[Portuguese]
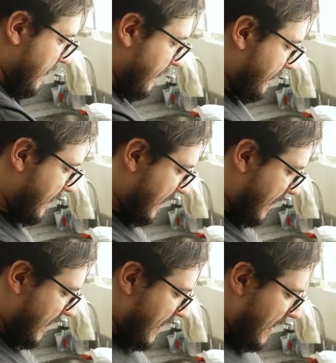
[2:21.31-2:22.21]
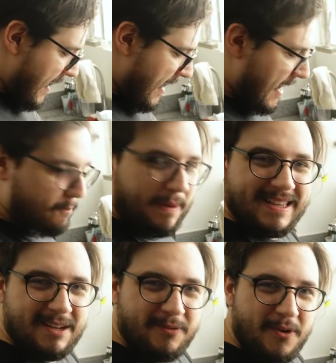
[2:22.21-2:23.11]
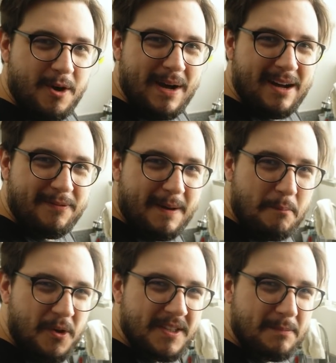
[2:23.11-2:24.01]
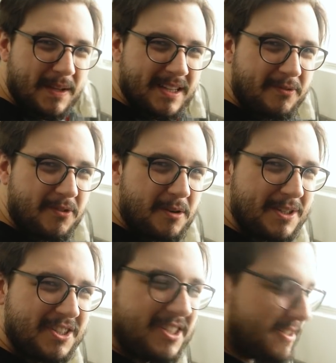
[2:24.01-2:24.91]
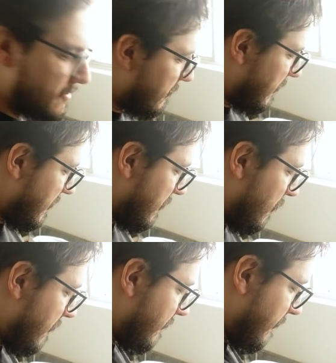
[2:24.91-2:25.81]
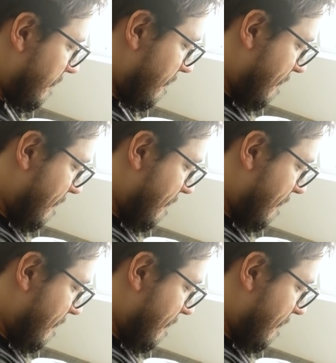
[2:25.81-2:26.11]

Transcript: Esse daqui é a plataforma, a famosa plataforma X99.